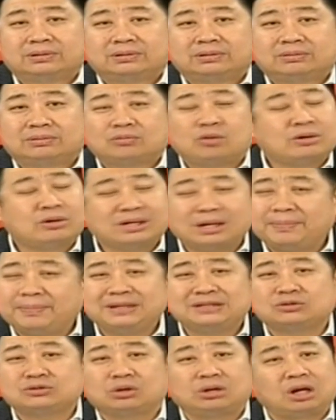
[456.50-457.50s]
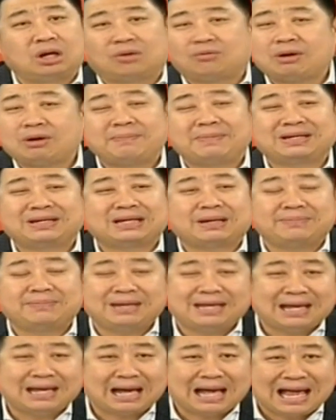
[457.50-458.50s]
คนก็ไม่สนหรอกว่ามันจะ
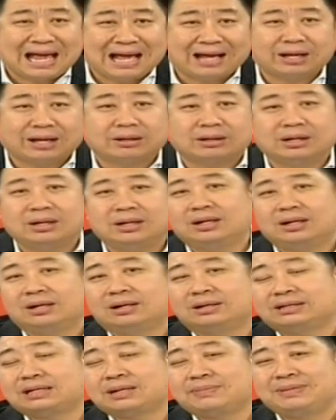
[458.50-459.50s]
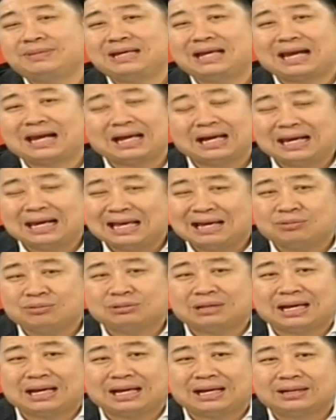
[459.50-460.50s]
มีแฮกเกอร์ จะมีอะไรก็แล้ว
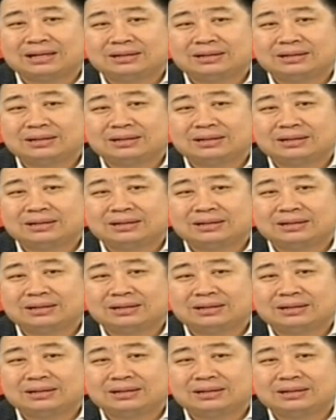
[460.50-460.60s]
แต่